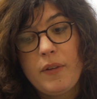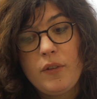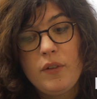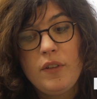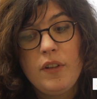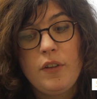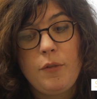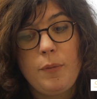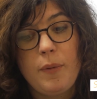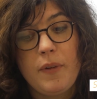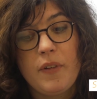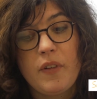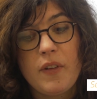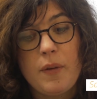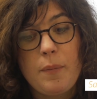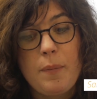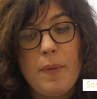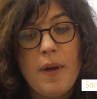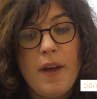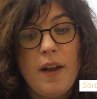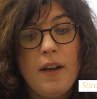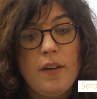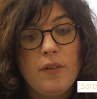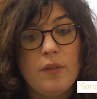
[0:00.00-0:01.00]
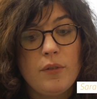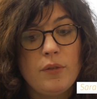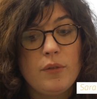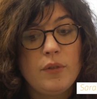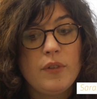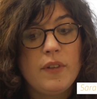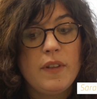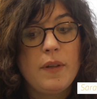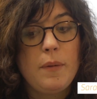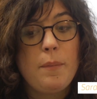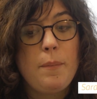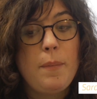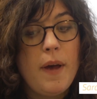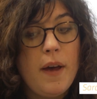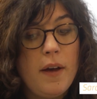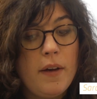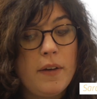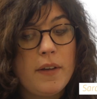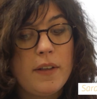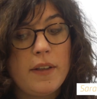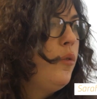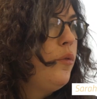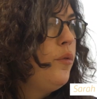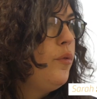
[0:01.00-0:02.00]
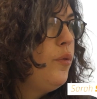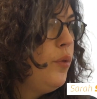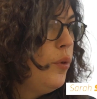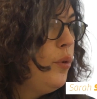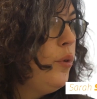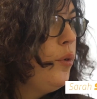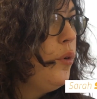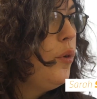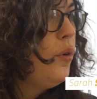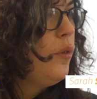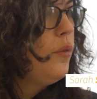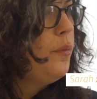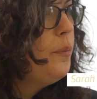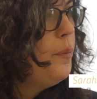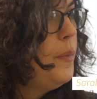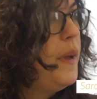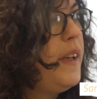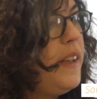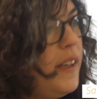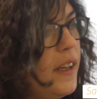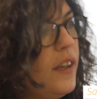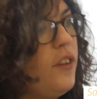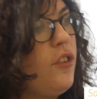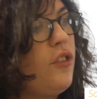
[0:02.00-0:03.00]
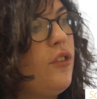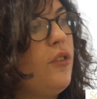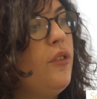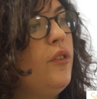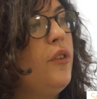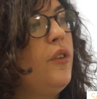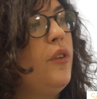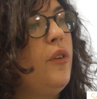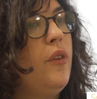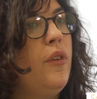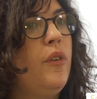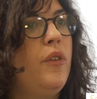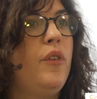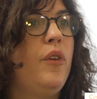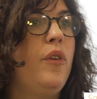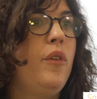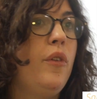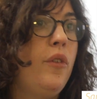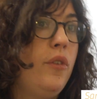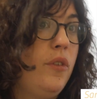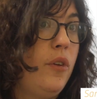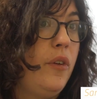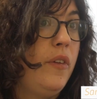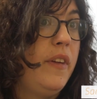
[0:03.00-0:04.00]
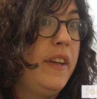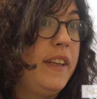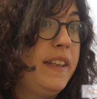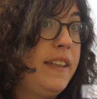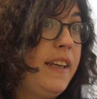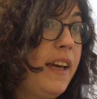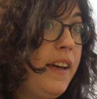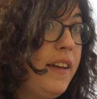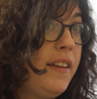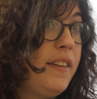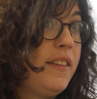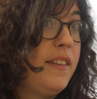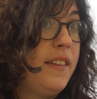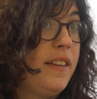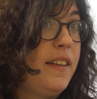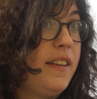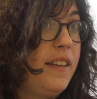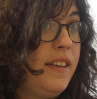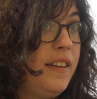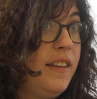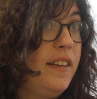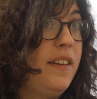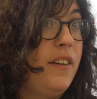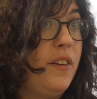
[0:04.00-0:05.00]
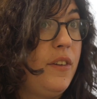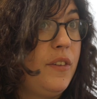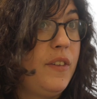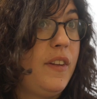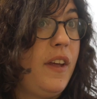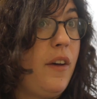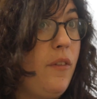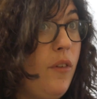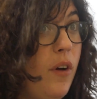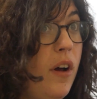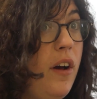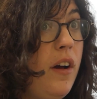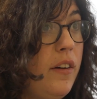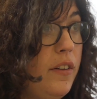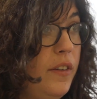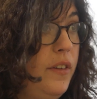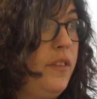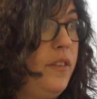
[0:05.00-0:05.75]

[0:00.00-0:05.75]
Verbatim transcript: personnage principal, au départ, veut mettre les gens dans, des cases et euh, savoir